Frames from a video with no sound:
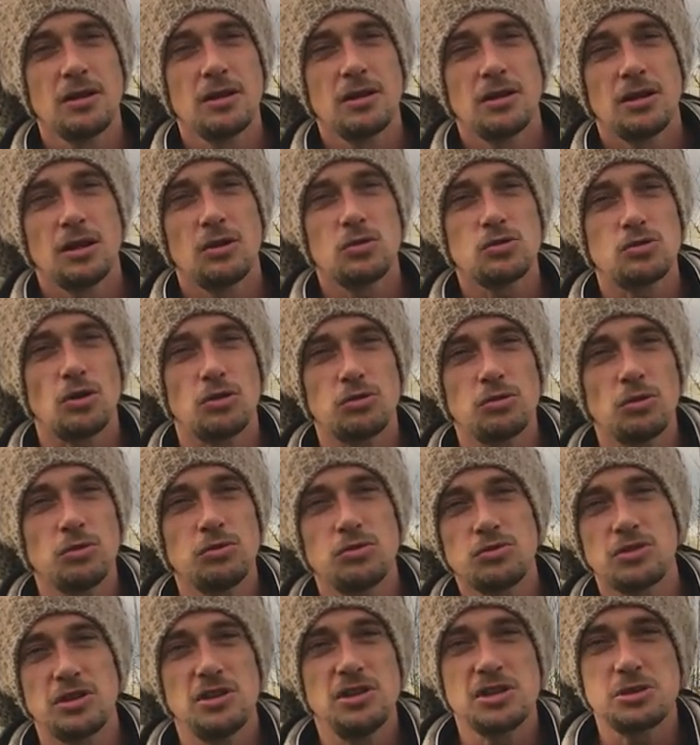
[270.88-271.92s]
Et aujourd'hui, on
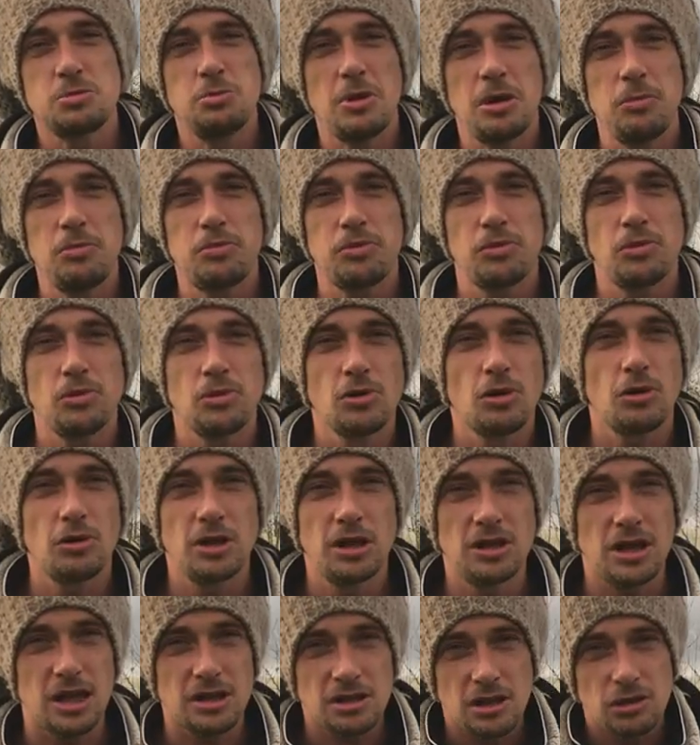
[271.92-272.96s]
n'utilise même plus une
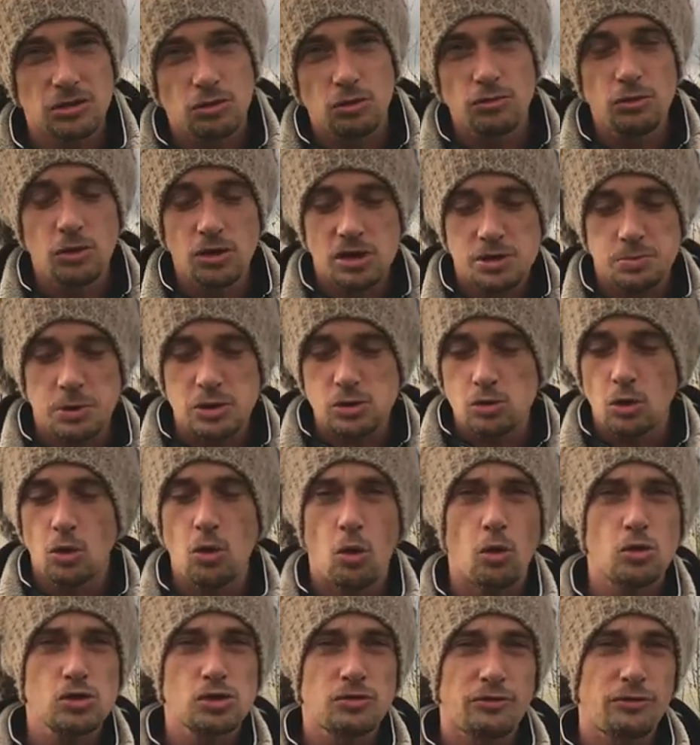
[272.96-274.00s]
grelinette, qui est une espèce de
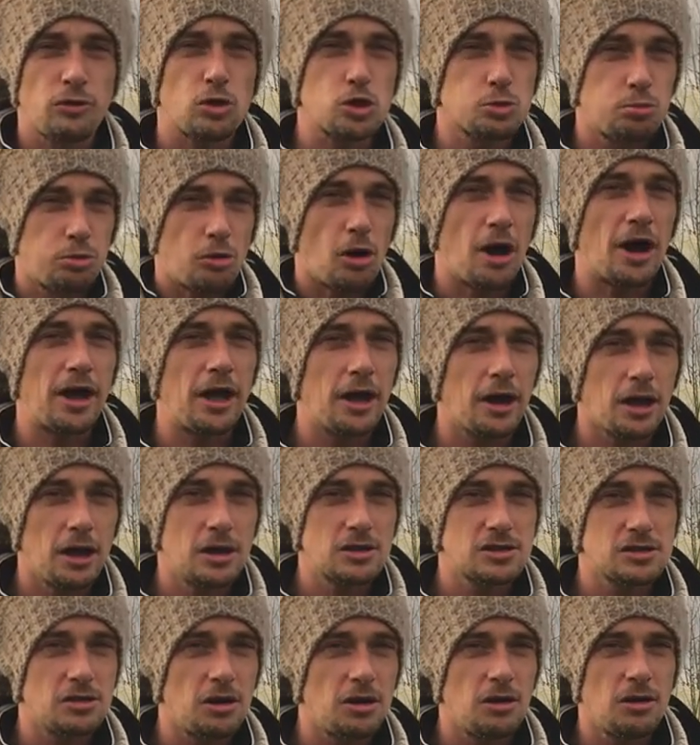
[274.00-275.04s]
grosse fourche pour aérer le
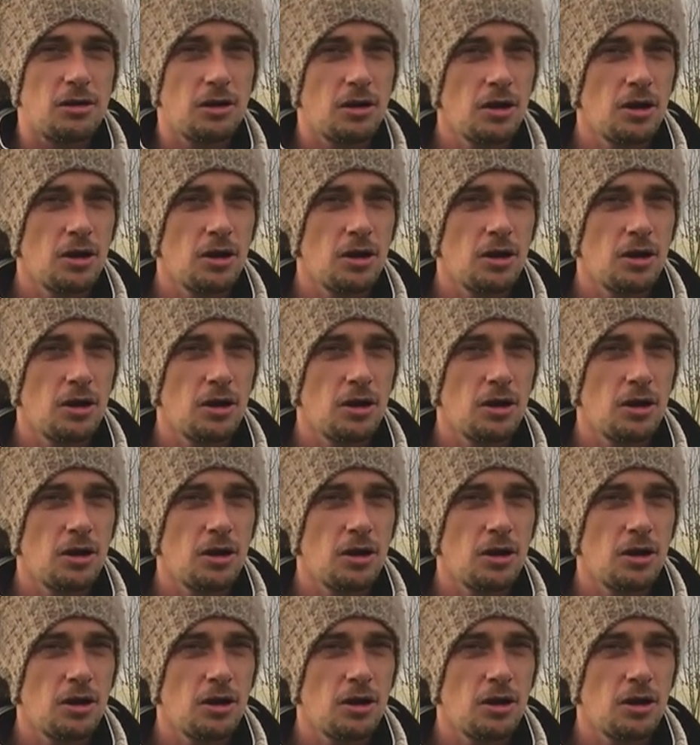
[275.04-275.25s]
sol.